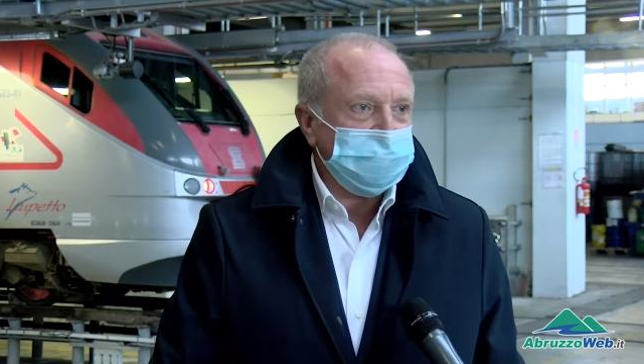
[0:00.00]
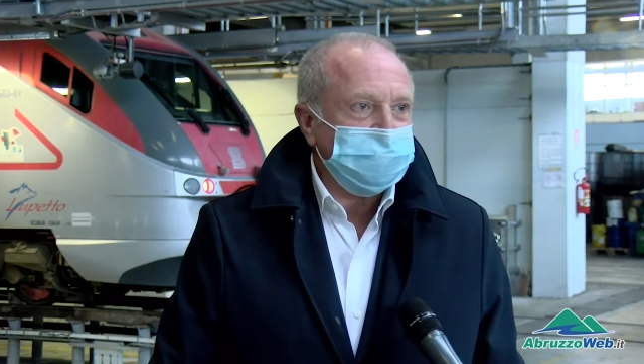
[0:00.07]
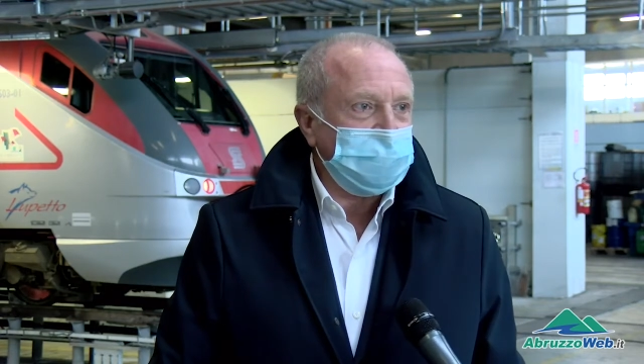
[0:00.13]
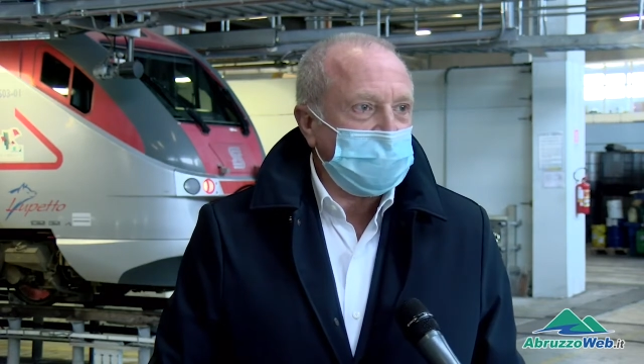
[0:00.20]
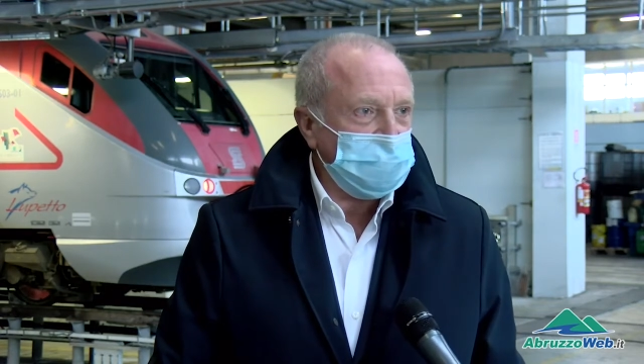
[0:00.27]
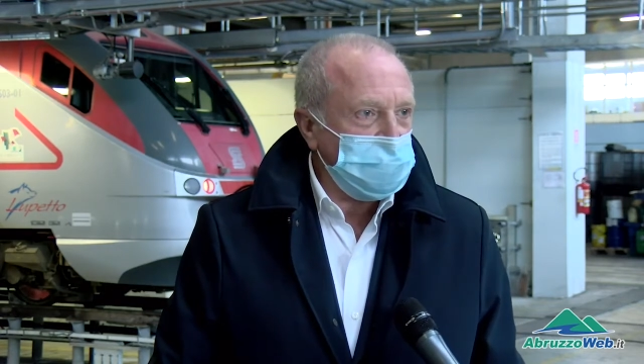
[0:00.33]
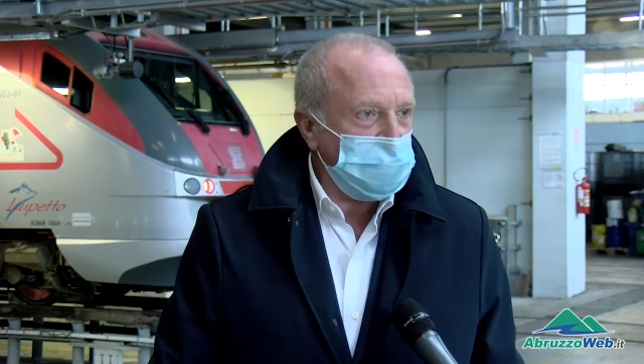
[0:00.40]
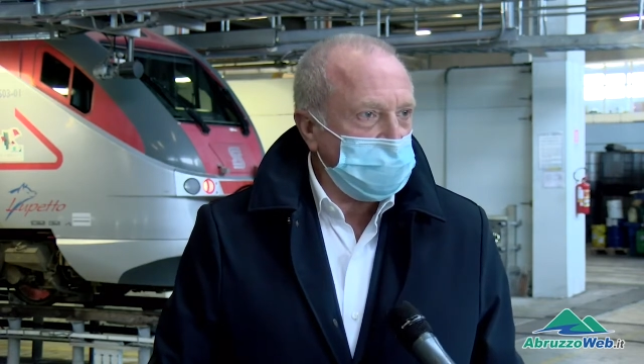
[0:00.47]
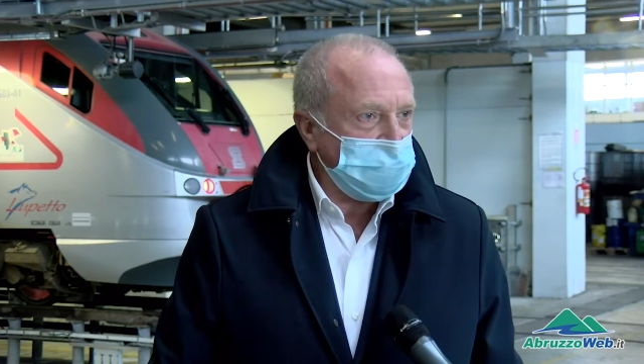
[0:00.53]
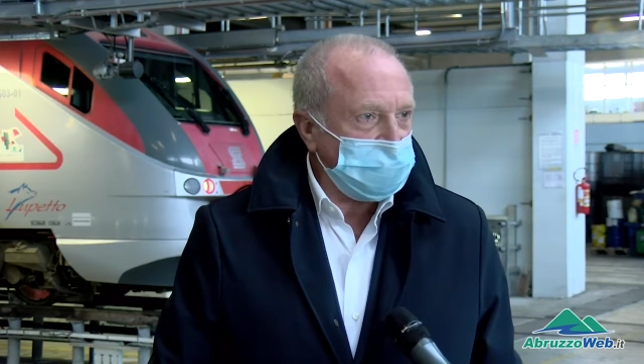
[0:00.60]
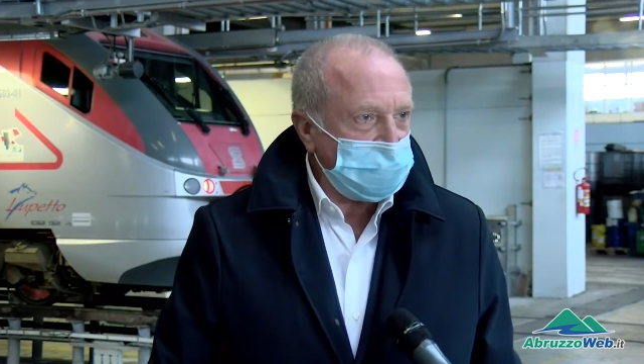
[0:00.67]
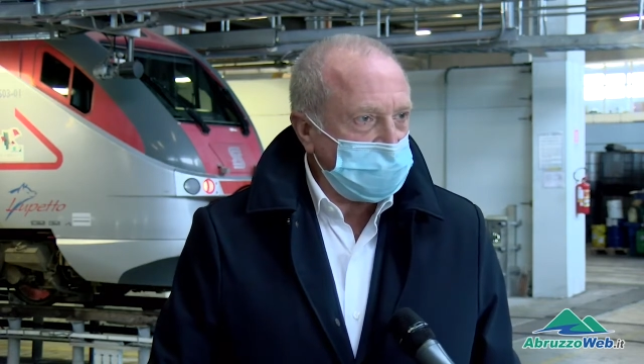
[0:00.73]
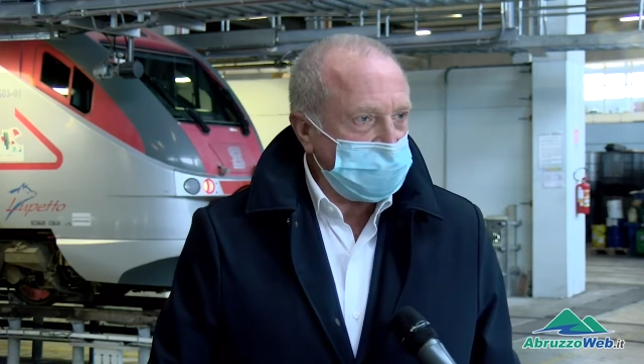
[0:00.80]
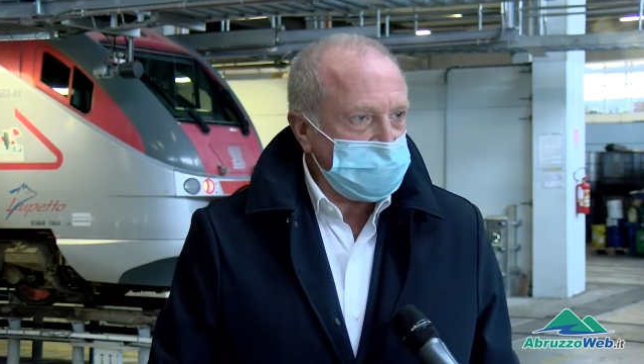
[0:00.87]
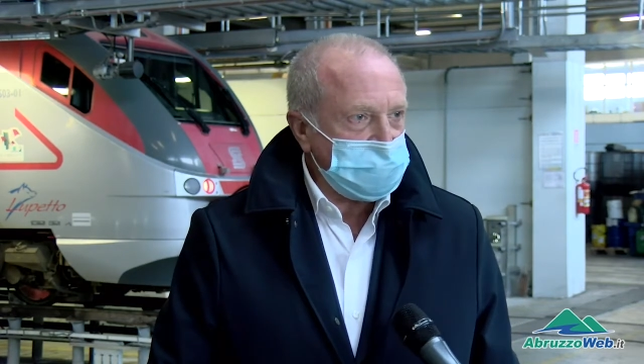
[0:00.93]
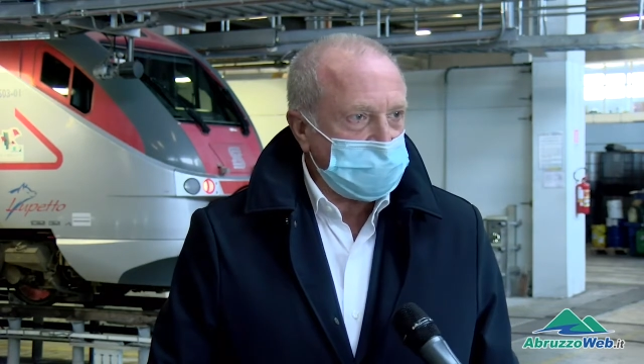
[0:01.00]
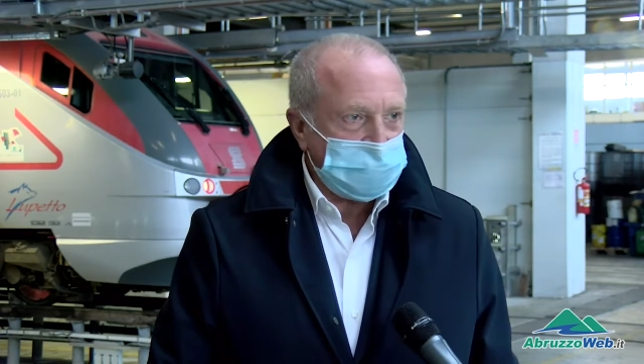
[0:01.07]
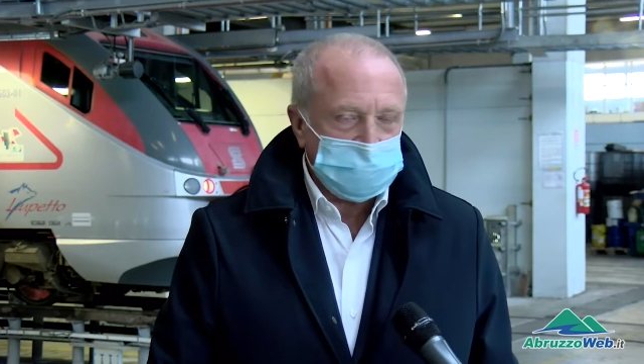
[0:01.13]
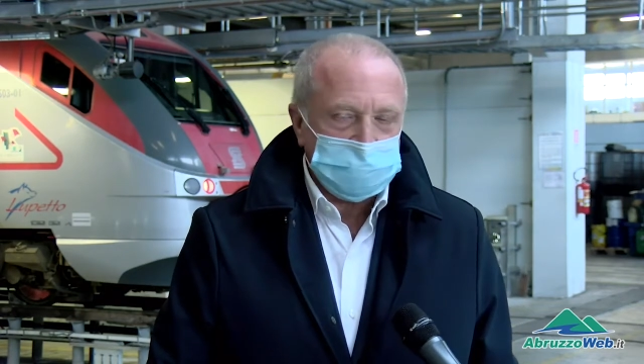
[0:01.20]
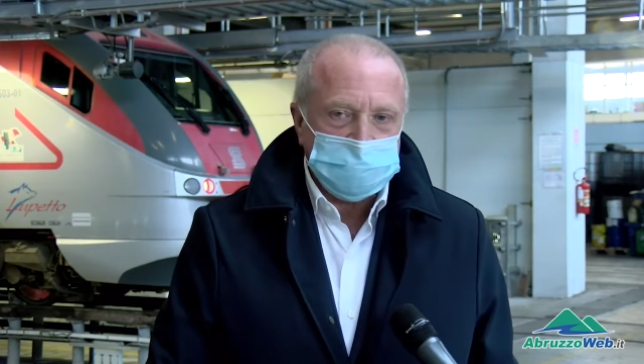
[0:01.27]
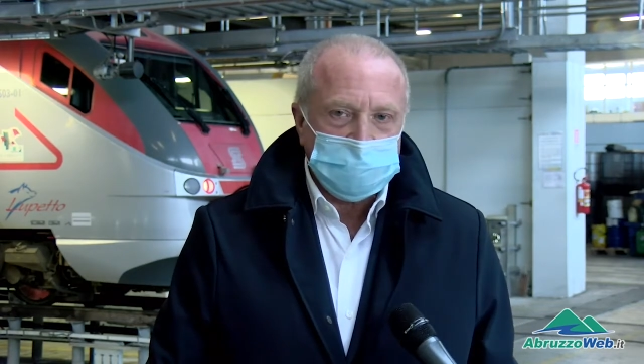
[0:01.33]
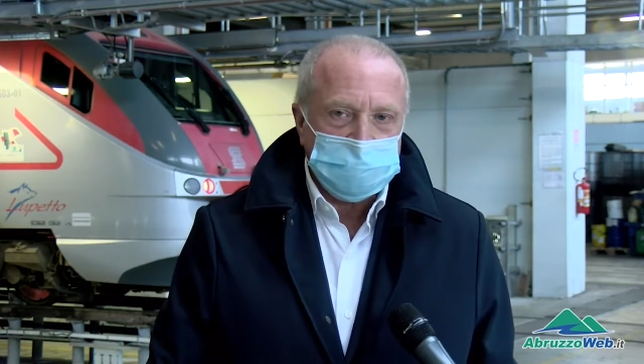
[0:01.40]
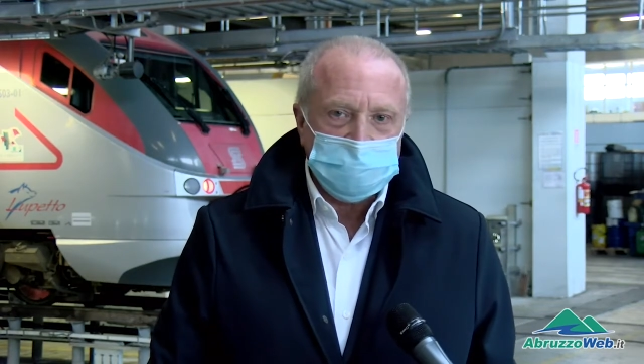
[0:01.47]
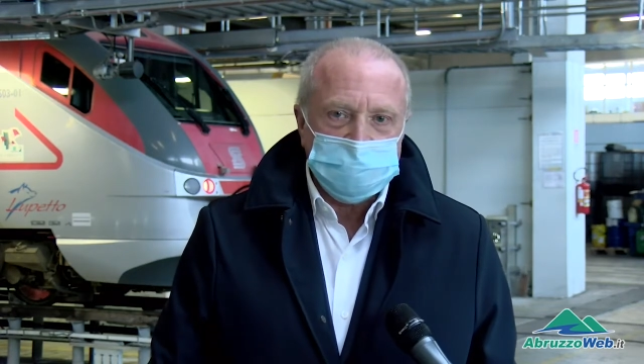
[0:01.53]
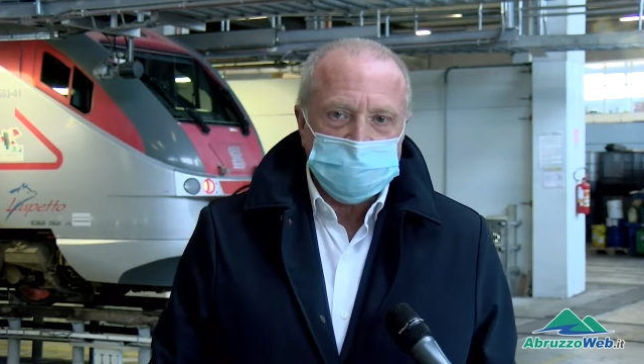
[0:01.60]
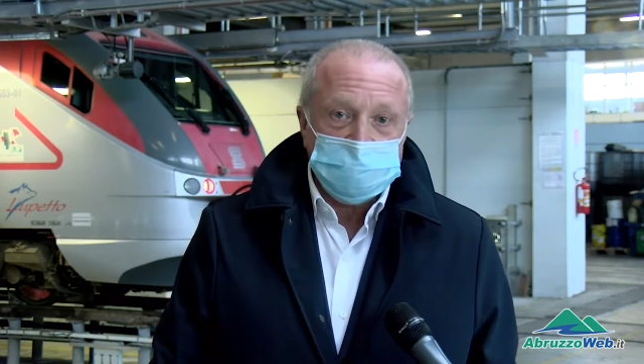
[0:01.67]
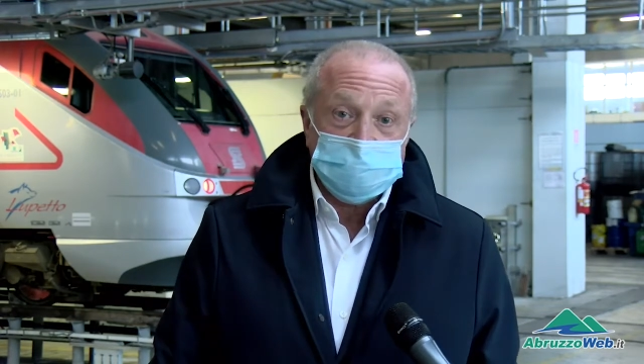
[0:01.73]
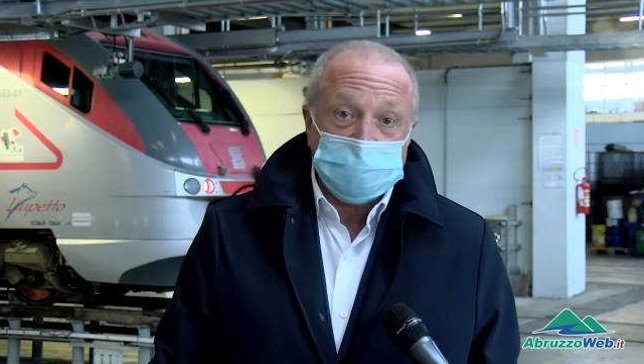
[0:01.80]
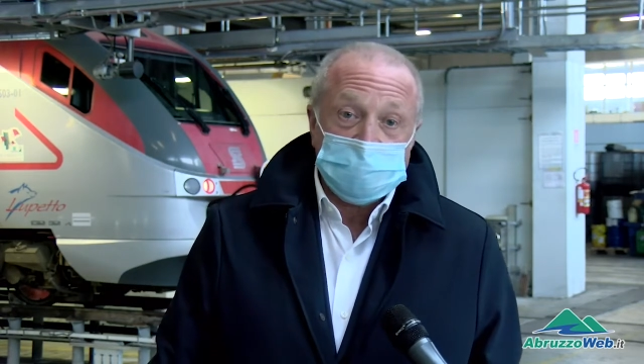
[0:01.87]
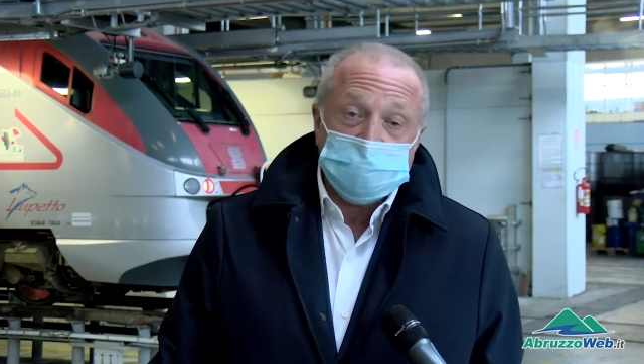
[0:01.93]
dà certezza del,
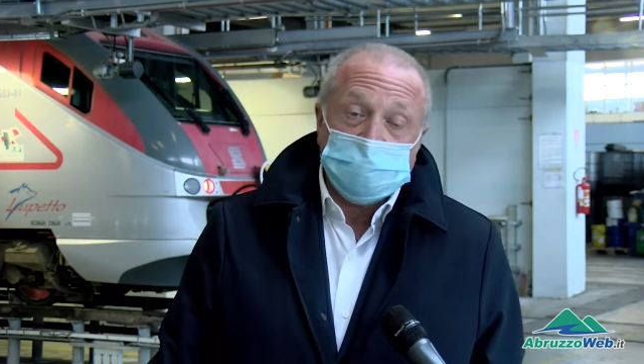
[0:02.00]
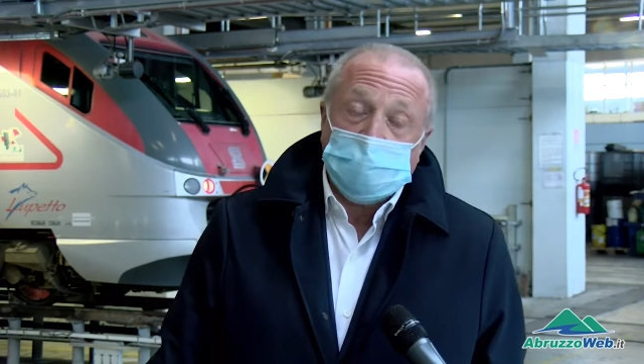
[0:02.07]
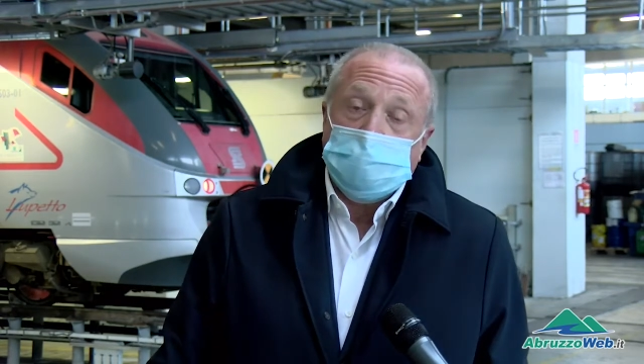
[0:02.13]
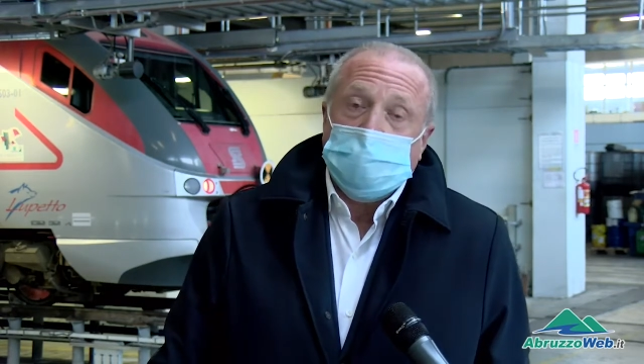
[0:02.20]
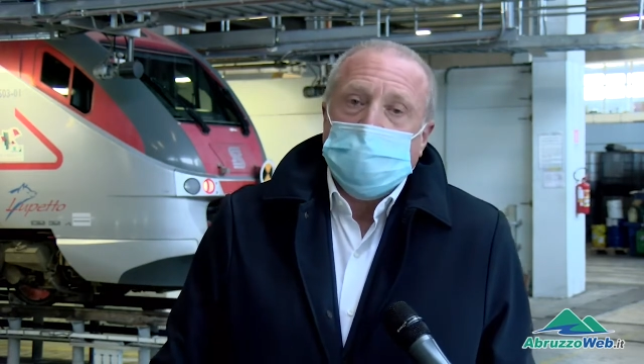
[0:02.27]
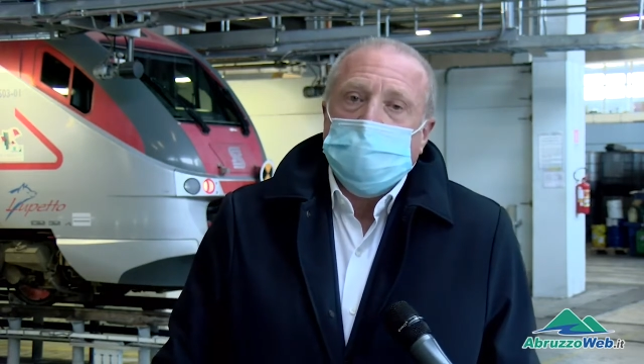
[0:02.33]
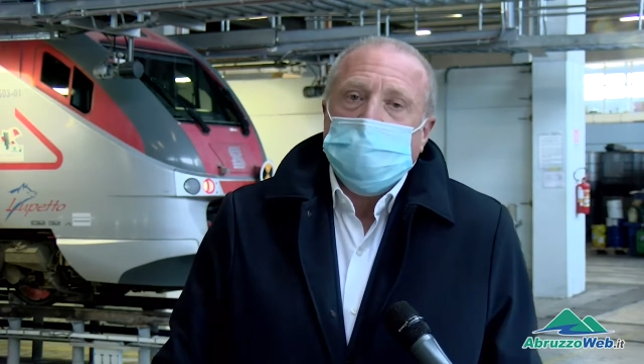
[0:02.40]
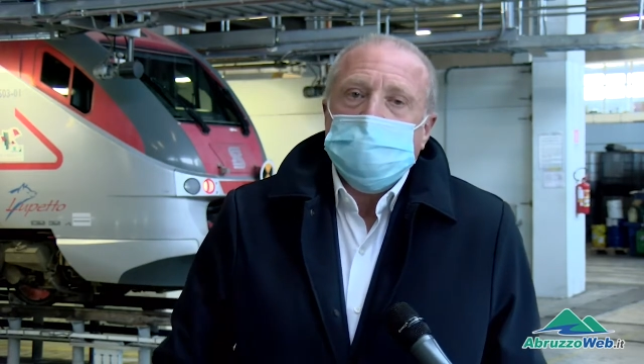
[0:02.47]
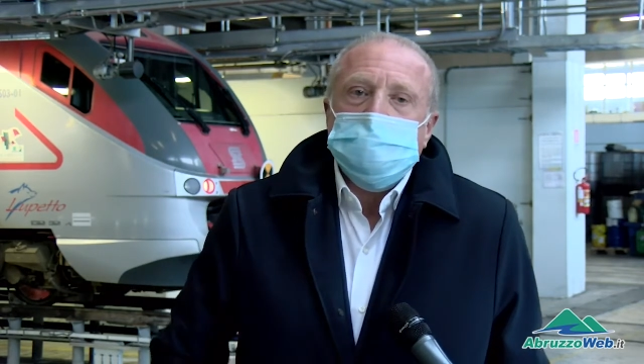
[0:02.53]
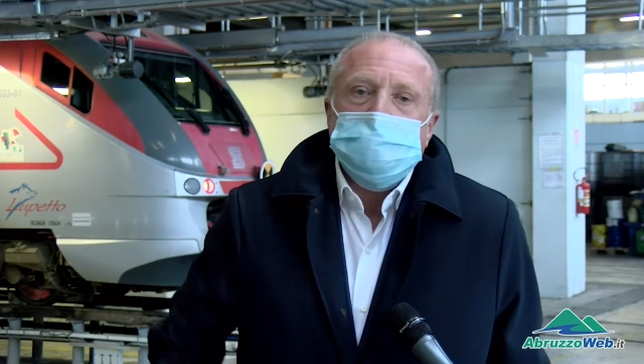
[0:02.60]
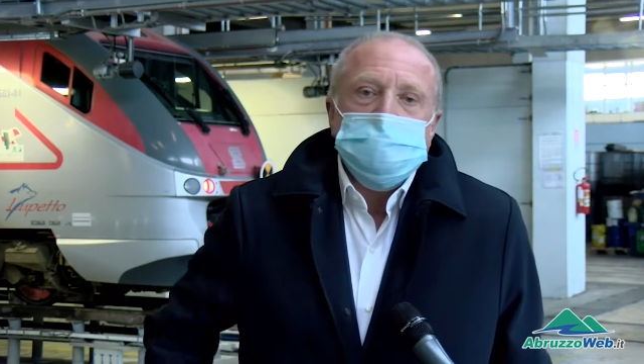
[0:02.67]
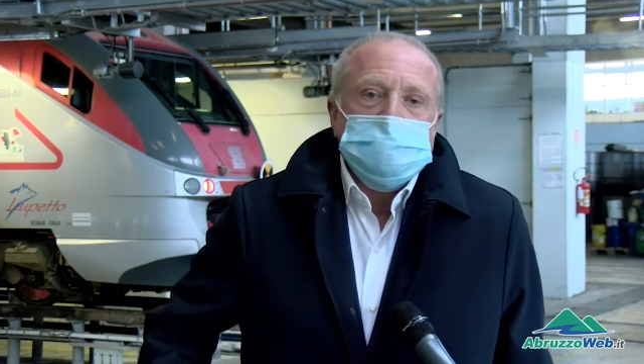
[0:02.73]
del, trasferimento,